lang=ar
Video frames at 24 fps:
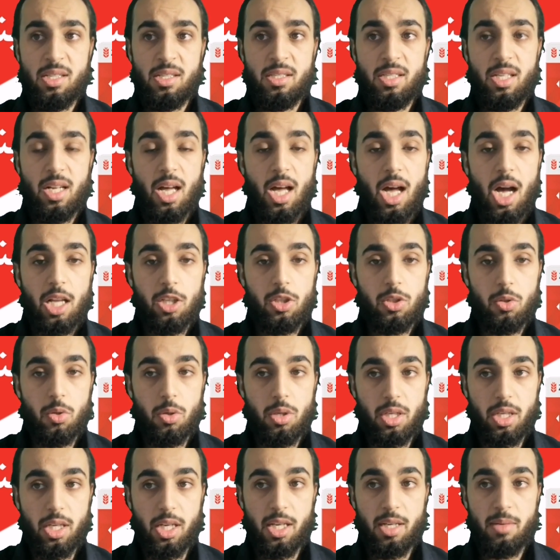زراعات
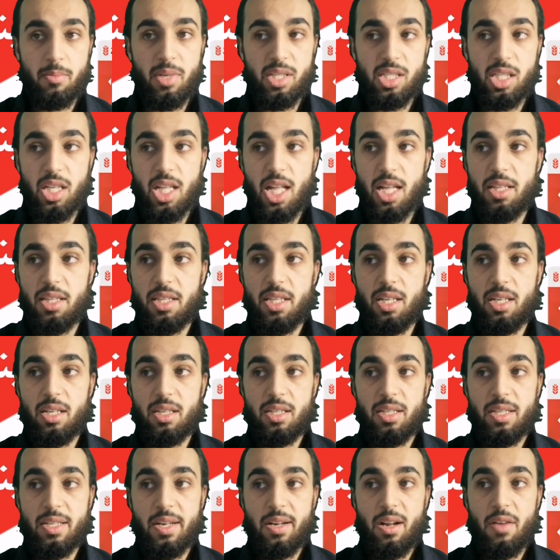التركي بصدد
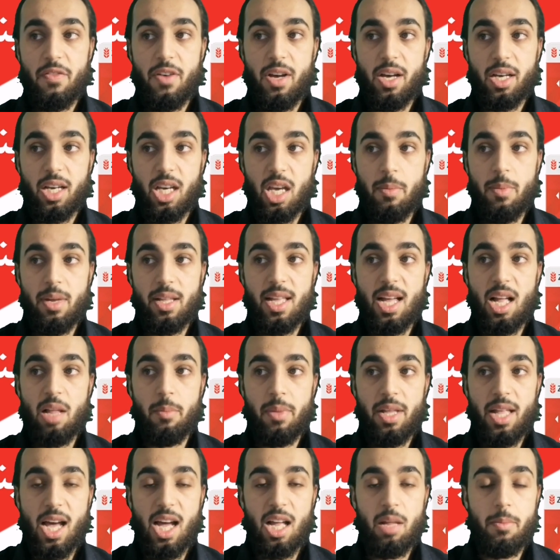رفع قيمة
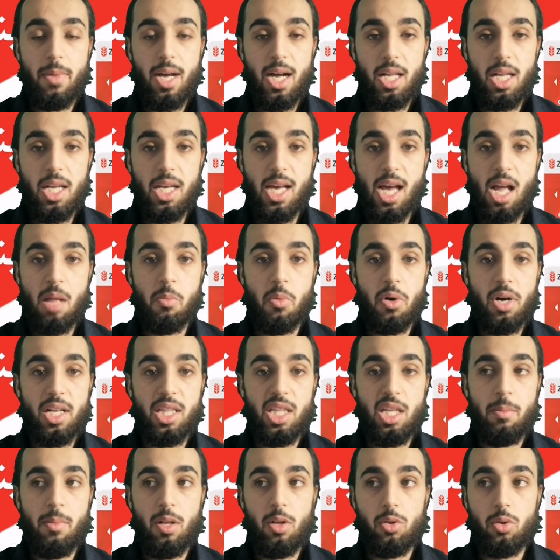المنحة المالية
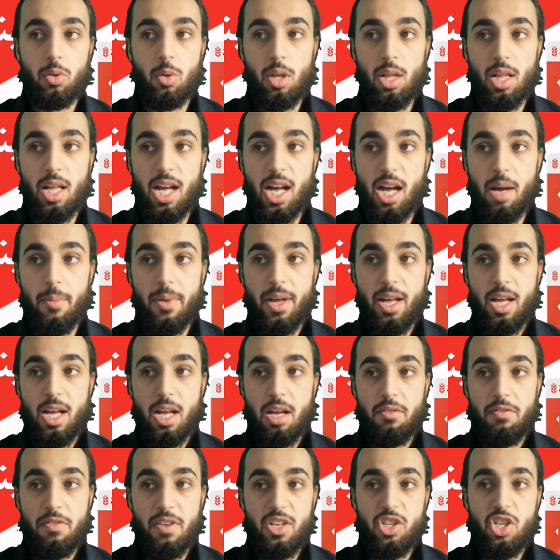المقدمة للطلاب
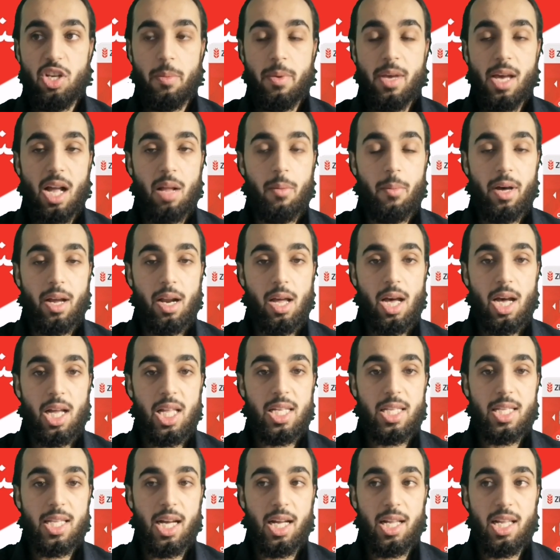في جميع المراحل
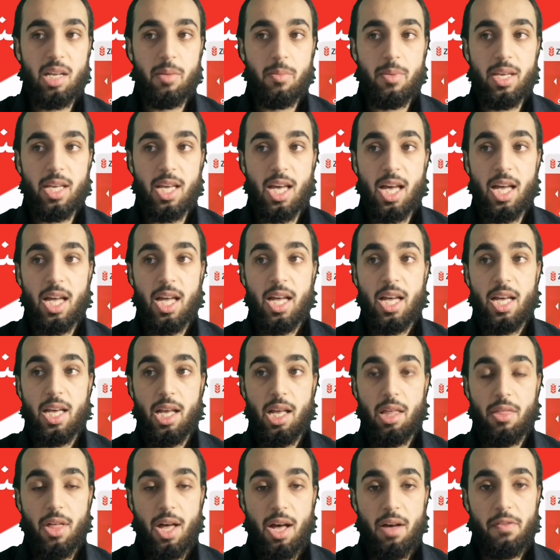التعليمية
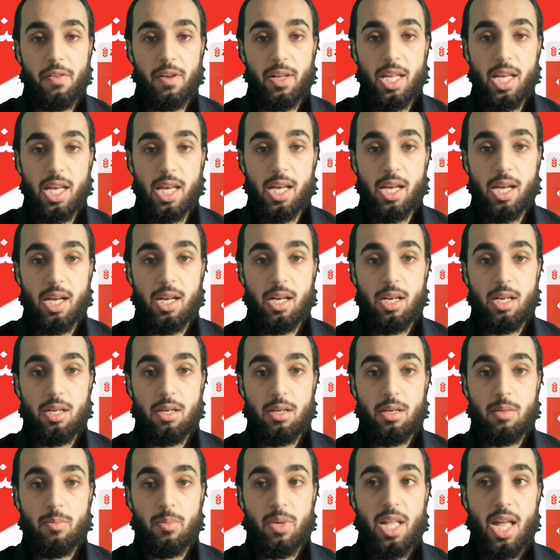إضافة
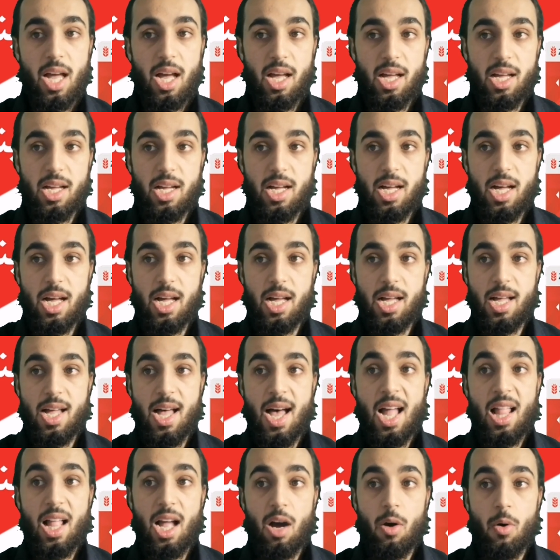لمنح
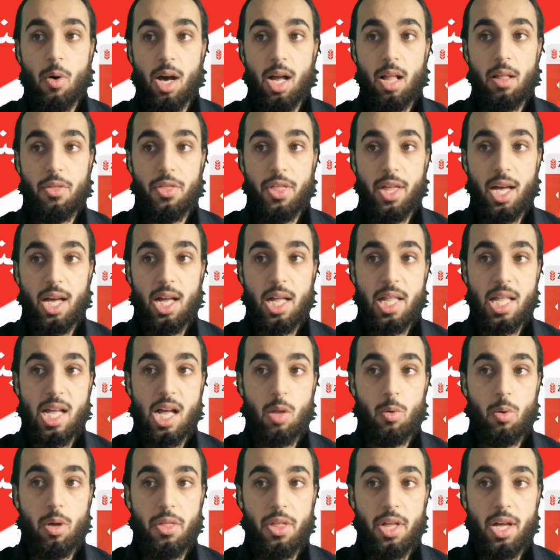العوائل ذات
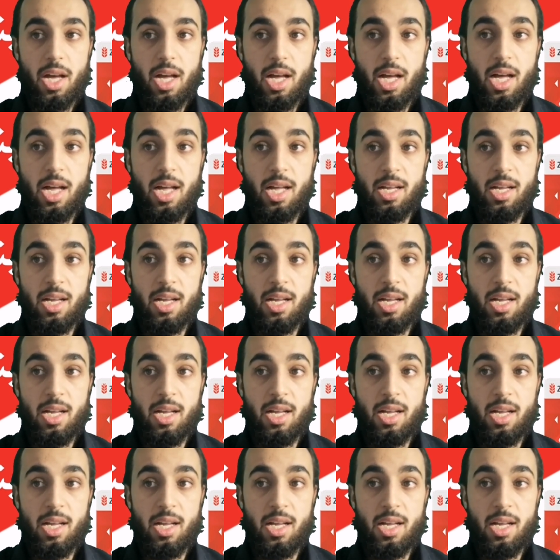الوضع